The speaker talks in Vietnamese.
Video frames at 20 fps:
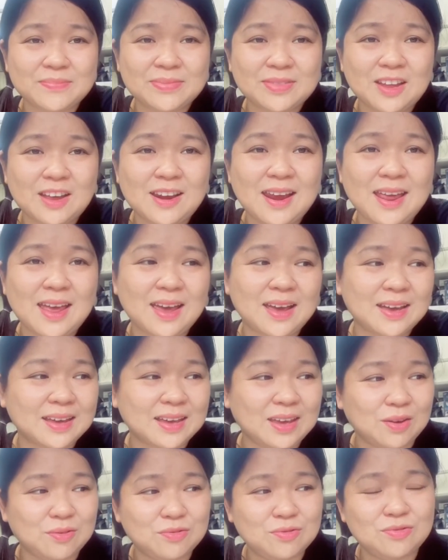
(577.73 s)
đó là
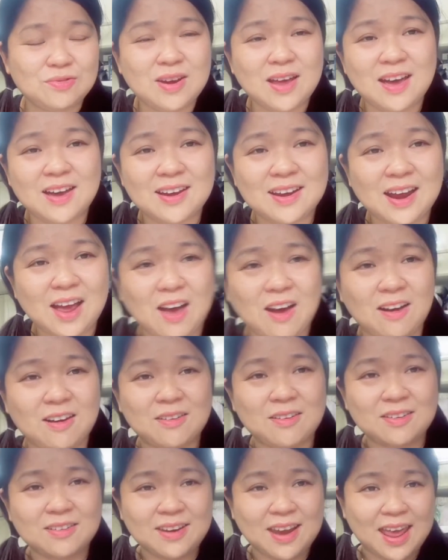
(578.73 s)
kẹo cu đơ họ
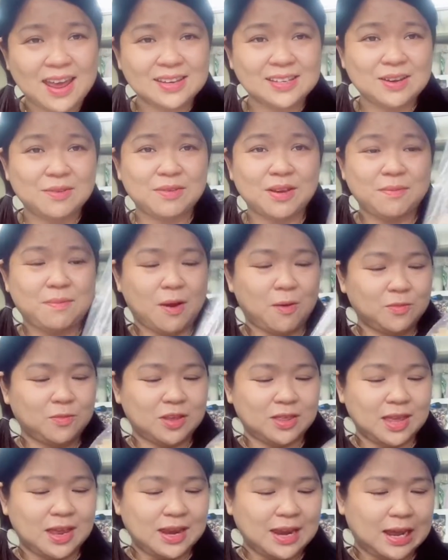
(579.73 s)
để trong cái bọc
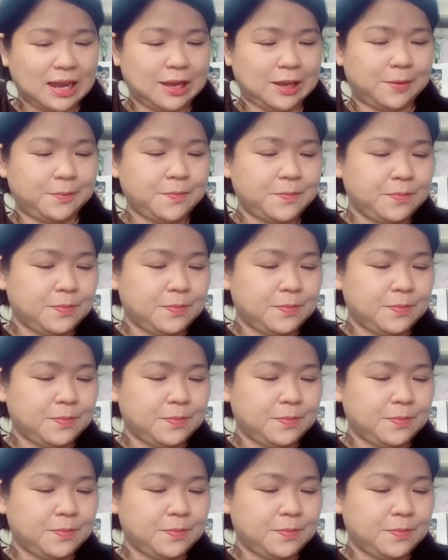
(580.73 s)
như thế này